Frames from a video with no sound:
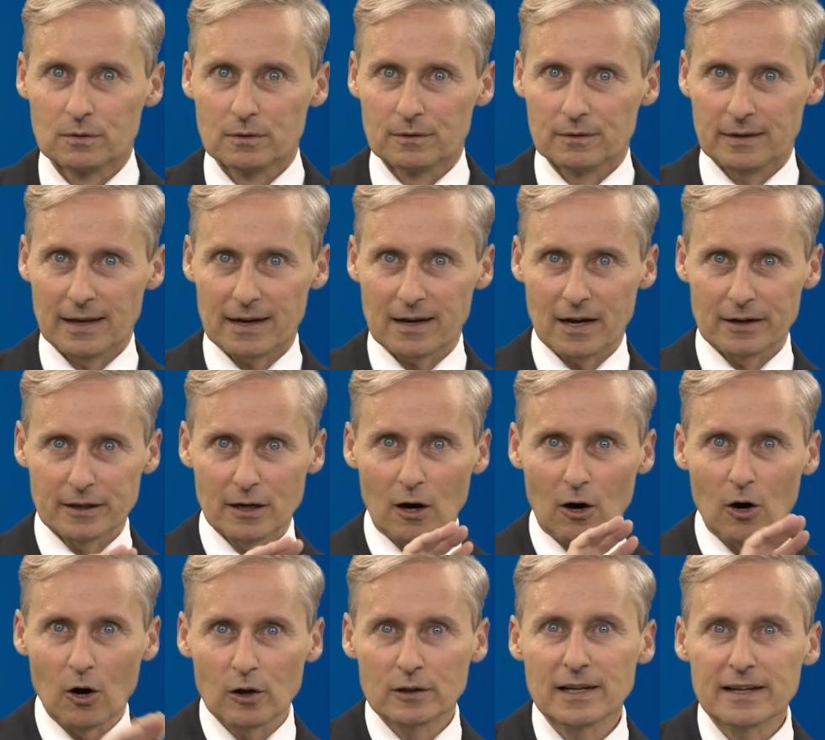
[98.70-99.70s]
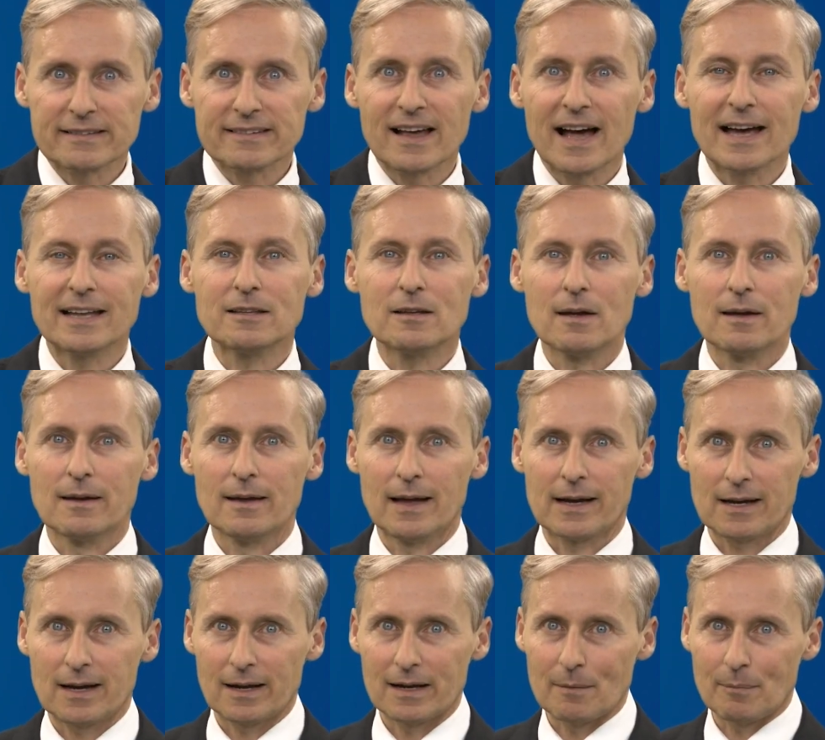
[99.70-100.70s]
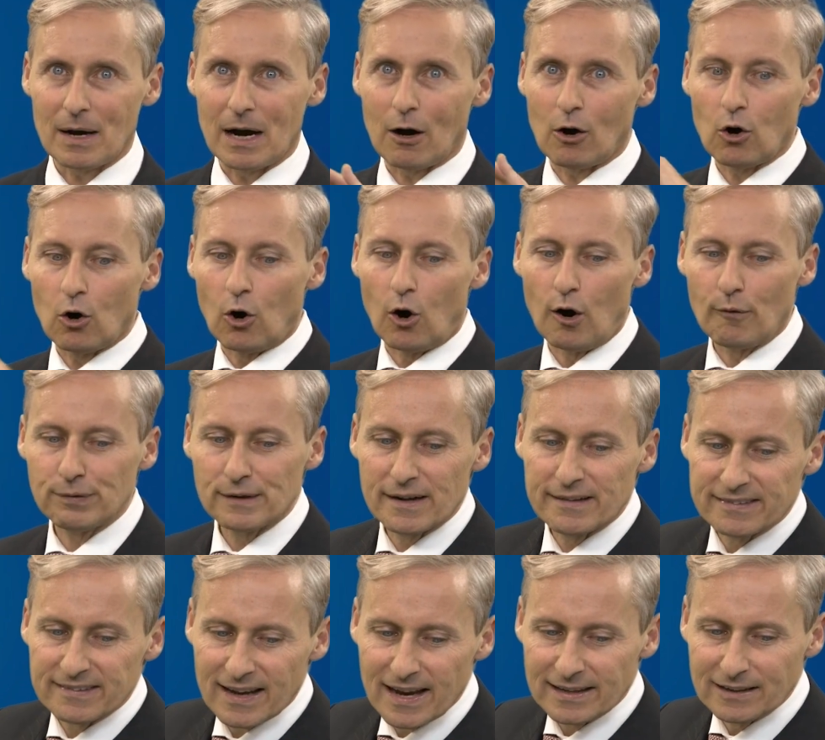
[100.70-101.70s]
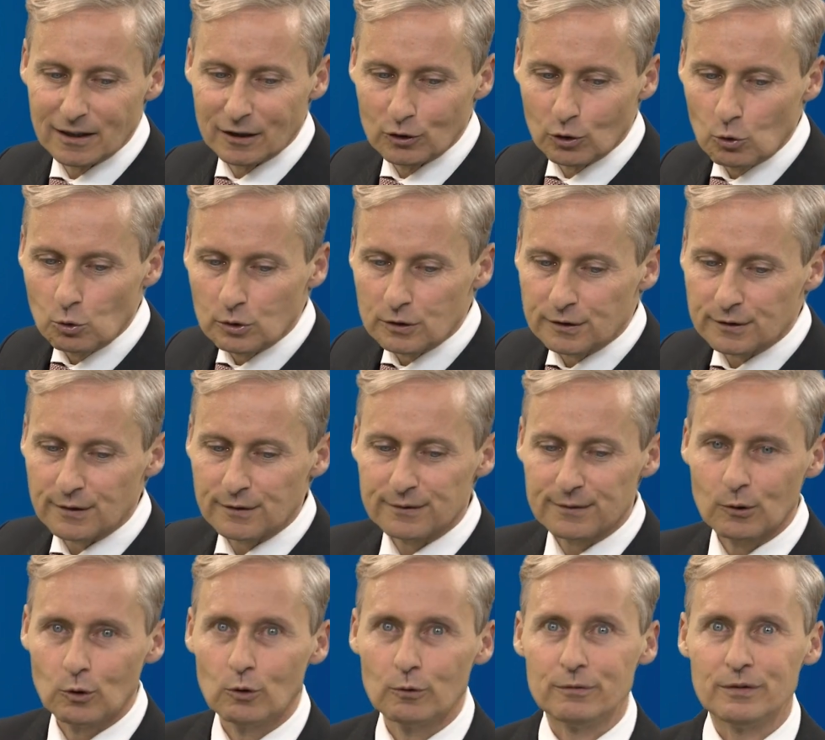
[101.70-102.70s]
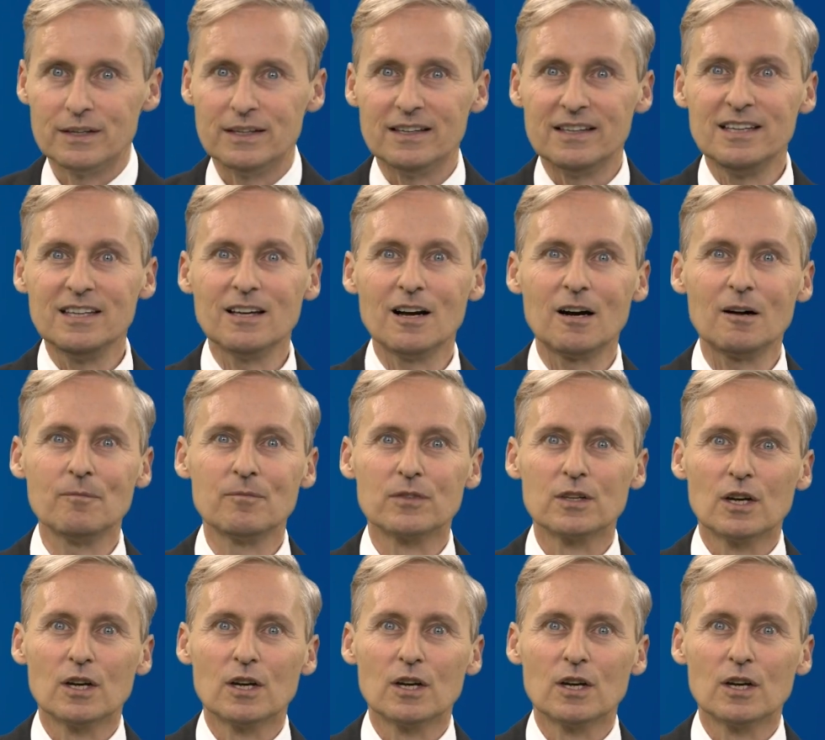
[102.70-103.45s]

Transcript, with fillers: Der kann ja online sein, er kann aber auch offline sein, gedruckt, so wie hier